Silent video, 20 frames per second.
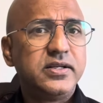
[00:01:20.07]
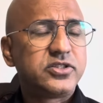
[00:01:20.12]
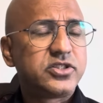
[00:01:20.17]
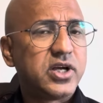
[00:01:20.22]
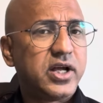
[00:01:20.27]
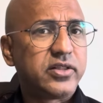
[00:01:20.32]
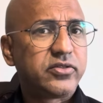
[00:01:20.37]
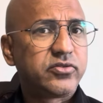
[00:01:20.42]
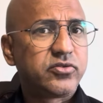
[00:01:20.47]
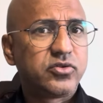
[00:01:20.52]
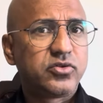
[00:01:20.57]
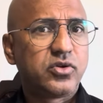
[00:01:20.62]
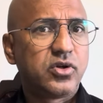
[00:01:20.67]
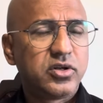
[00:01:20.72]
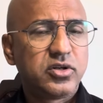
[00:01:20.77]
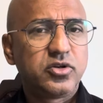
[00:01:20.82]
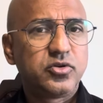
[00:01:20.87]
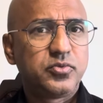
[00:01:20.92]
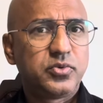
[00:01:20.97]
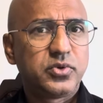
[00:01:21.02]
ছাত্র
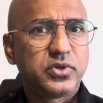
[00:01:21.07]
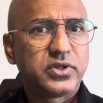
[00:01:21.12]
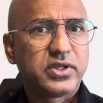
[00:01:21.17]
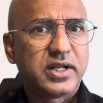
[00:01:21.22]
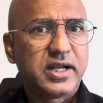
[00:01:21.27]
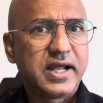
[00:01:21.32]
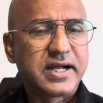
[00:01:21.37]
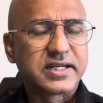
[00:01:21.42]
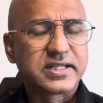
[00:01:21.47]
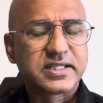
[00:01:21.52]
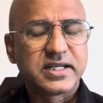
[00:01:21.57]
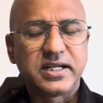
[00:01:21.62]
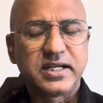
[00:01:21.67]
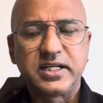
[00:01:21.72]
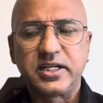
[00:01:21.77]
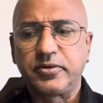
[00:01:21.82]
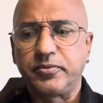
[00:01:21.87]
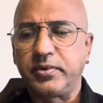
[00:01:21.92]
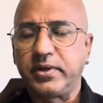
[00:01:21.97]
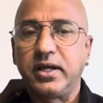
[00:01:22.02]
দলের উপর তারা অ্যাকশান
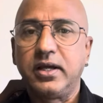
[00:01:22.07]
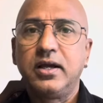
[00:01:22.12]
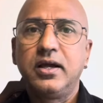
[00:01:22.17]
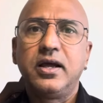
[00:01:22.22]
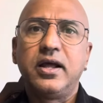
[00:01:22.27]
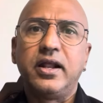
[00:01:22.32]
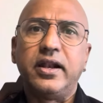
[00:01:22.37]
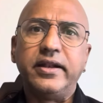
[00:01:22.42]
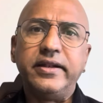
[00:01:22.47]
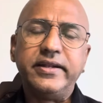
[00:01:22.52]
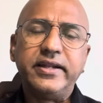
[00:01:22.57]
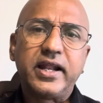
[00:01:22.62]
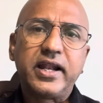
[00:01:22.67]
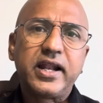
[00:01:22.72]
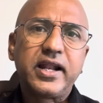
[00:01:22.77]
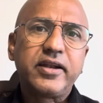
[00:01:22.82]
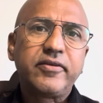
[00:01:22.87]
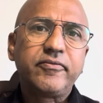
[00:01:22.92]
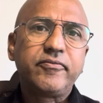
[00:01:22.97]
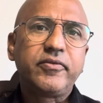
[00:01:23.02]
নেবে
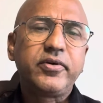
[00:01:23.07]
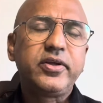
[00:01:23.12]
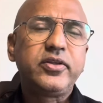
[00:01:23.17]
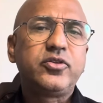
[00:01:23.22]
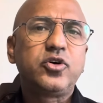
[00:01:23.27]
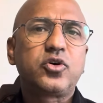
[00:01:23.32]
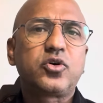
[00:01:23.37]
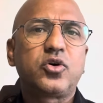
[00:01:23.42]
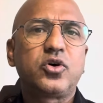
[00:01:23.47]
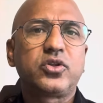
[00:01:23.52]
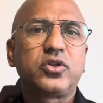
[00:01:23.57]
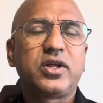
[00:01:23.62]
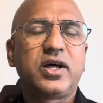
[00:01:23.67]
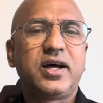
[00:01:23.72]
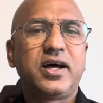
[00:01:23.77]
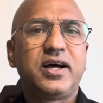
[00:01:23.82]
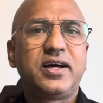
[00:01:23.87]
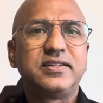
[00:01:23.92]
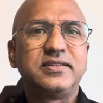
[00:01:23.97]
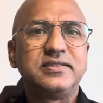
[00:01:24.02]
নানানবিধ
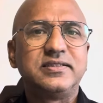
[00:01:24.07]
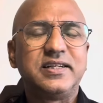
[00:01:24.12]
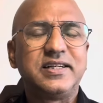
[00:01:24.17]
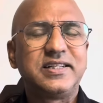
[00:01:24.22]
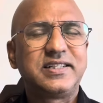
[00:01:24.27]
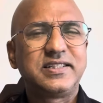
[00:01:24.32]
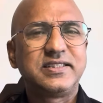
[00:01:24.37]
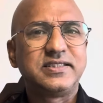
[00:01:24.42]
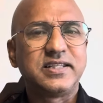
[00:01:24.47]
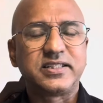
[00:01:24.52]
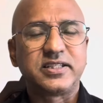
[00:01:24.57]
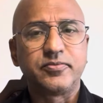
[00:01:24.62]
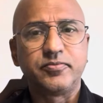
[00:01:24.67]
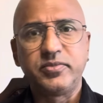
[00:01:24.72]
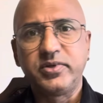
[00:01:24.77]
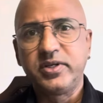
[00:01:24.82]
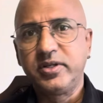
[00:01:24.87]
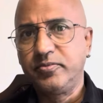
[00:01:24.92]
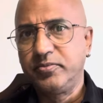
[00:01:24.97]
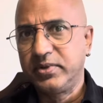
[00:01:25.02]
কথা এসে যাচ্ছে
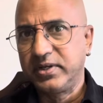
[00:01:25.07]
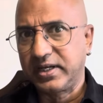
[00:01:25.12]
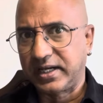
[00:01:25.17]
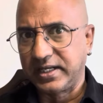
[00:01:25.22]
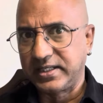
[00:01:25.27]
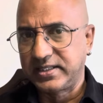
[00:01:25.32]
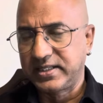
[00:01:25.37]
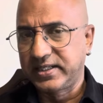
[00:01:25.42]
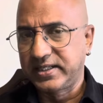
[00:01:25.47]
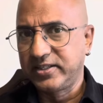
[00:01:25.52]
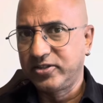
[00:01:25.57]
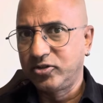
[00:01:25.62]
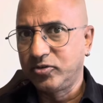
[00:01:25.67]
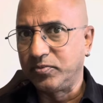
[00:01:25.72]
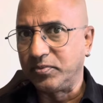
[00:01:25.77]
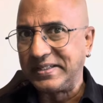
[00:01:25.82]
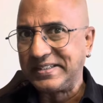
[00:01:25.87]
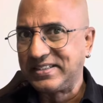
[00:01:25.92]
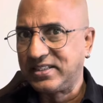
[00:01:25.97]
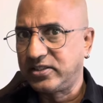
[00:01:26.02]
বিএনপির কাছে কিন্তু
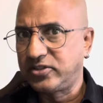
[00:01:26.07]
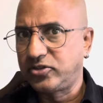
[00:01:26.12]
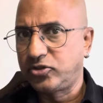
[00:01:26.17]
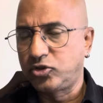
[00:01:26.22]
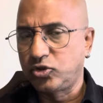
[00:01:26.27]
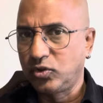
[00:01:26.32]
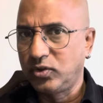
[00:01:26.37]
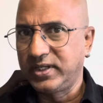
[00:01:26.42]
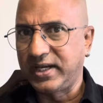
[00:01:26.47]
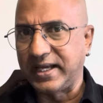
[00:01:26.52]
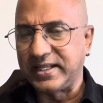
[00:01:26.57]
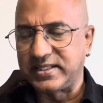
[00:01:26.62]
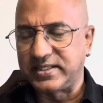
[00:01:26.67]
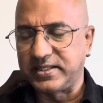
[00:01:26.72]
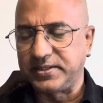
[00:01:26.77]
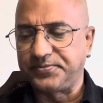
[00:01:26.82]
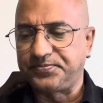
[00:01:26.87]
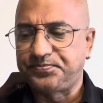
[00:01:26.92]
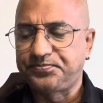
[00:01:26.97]
মেসেজ চলে গেছে